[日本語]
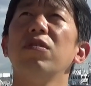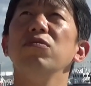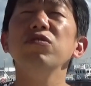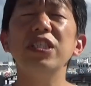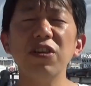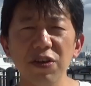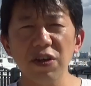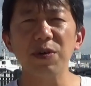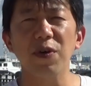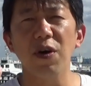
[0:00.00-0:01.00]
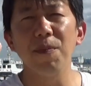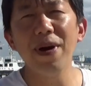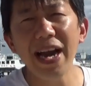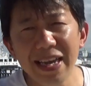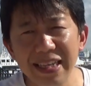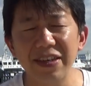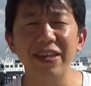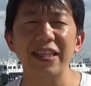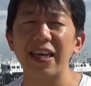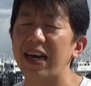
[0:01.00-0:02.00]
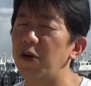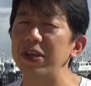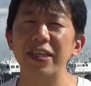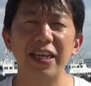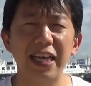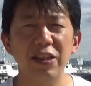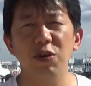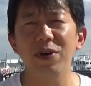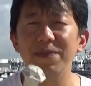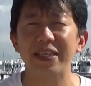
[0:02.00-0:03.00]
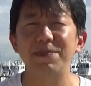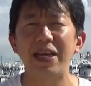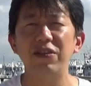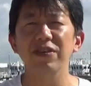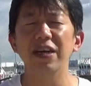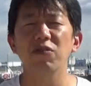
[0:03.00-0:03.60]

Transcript: 後ろよりも前に行く方が多いかなと思います。バトンが